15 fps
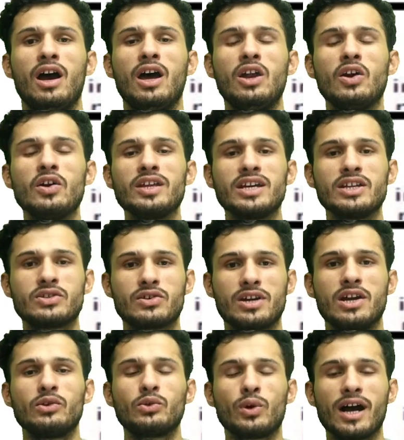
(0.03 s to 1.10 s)
हेलो डियर
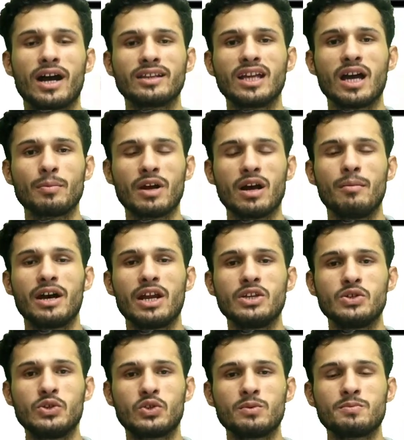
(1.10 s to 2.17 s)
स्टूडेंट स्वागत है आपका हमारे
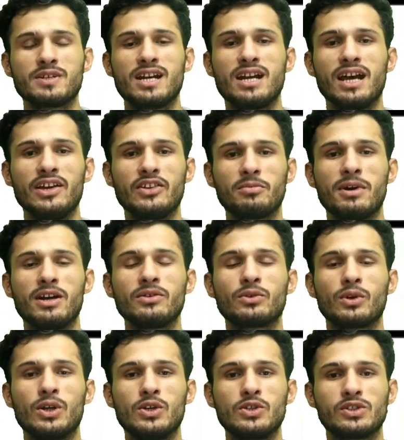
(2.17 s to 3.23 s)
यूट्यूब चैनल आई स्मार्ट
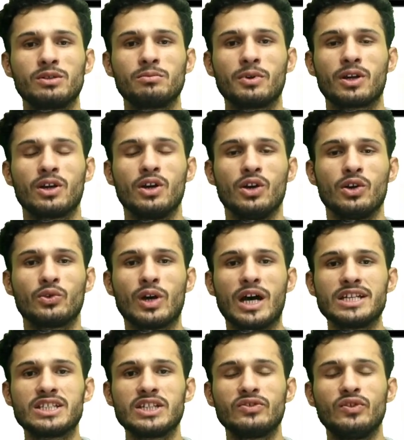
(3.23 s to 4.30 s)
सोल्यूशन पर सो
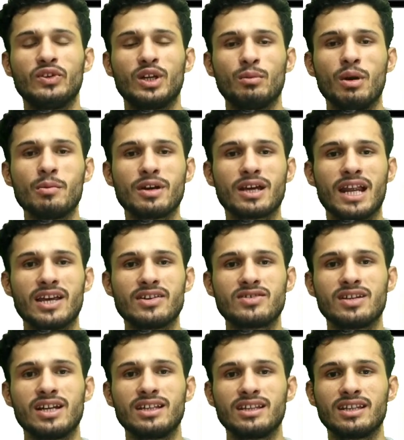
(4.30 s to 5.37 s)
आज की इस वीडियो में हम क्लास
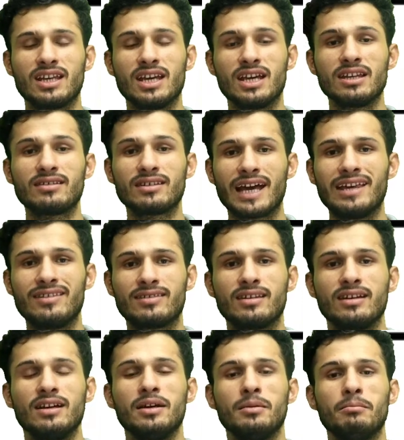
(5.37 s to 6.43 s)
टेंथ के साइंस
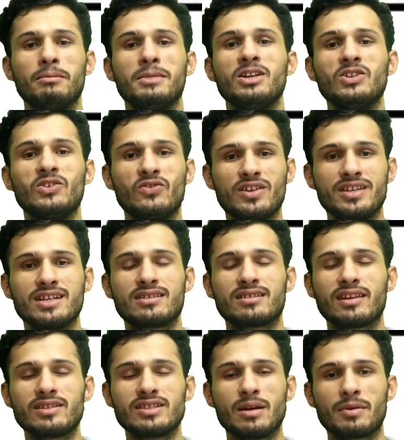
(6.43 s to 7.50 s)
मींस फिजिक्स
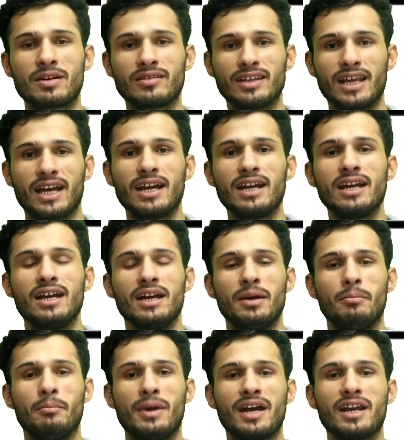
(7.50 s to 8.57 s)
के चैप्टर सेकंड
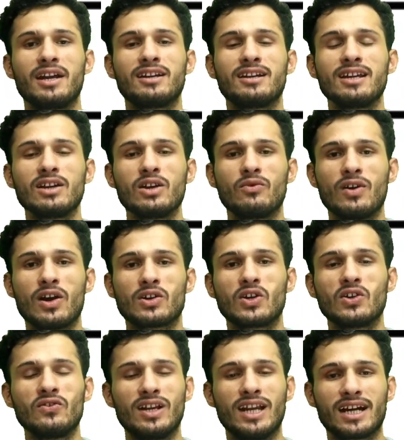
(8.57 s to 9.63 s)
मैग्नेटिक इफेक्ट ऑफ